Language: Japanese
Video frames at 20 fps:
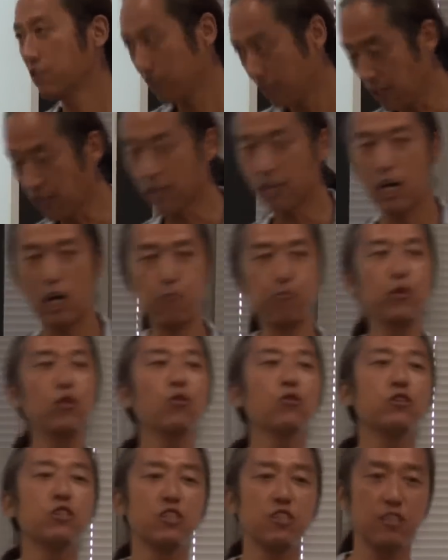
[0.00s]
ね、
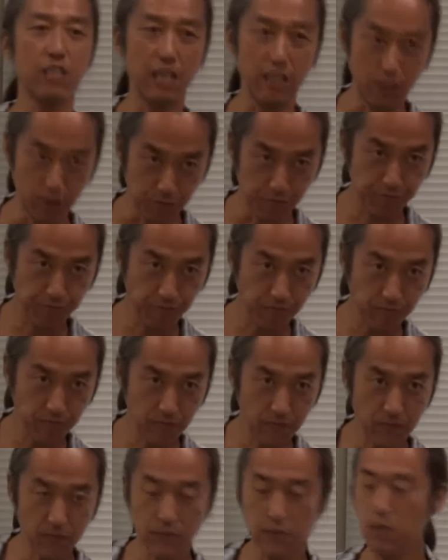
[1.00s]
アプローチしている。
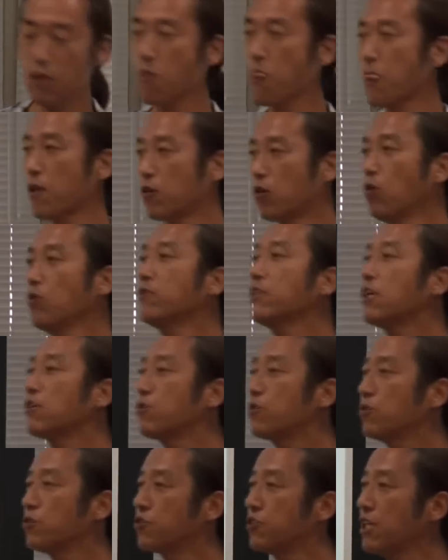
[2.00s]

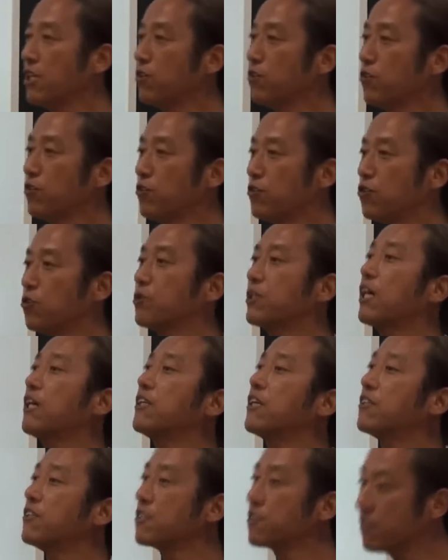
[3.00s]
コンタクトしているという状
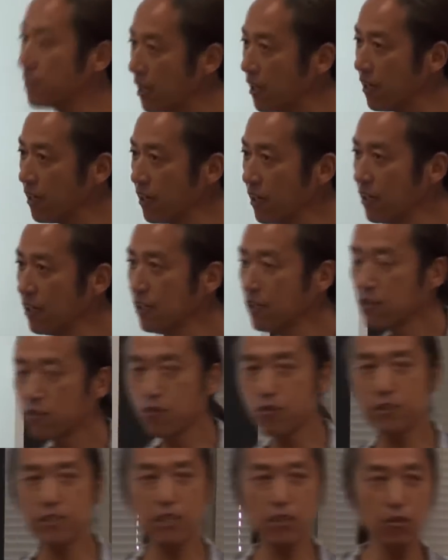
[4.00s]
態なんですね
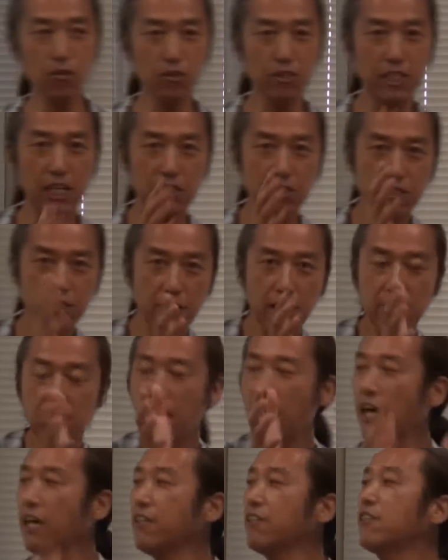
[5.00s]
そして今日撮影
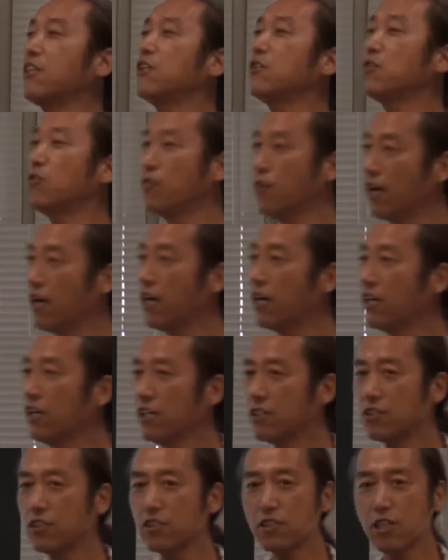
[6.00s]
が入ってるのは
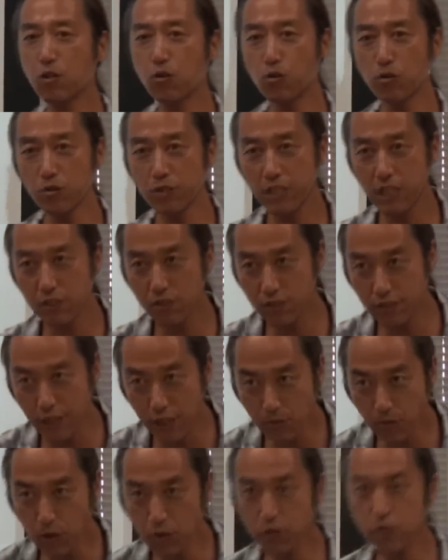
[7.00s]
実はこの撮
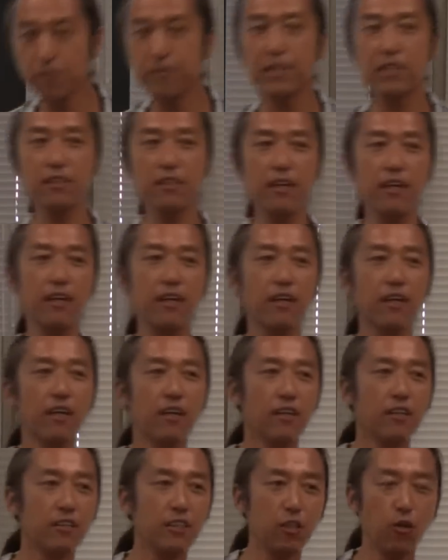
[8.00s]
影も含めて
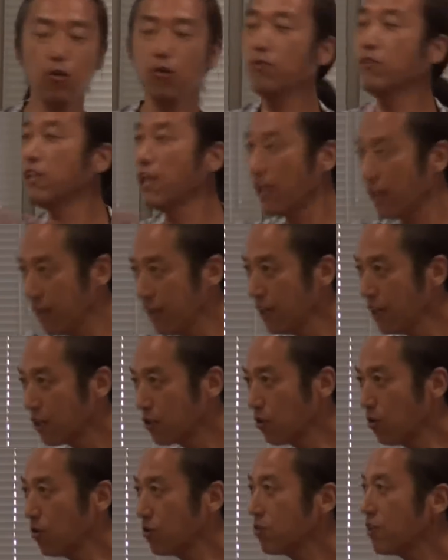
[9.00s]
日本で
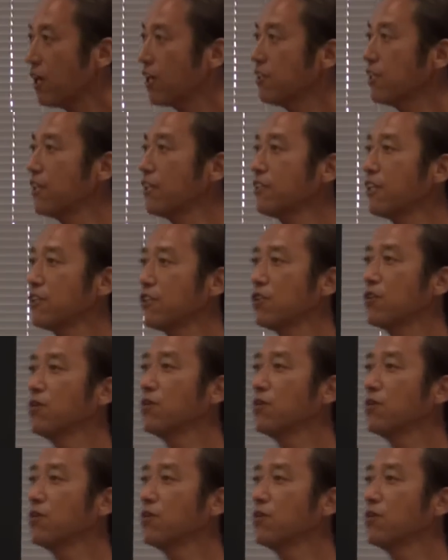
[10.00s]
遠く離れた日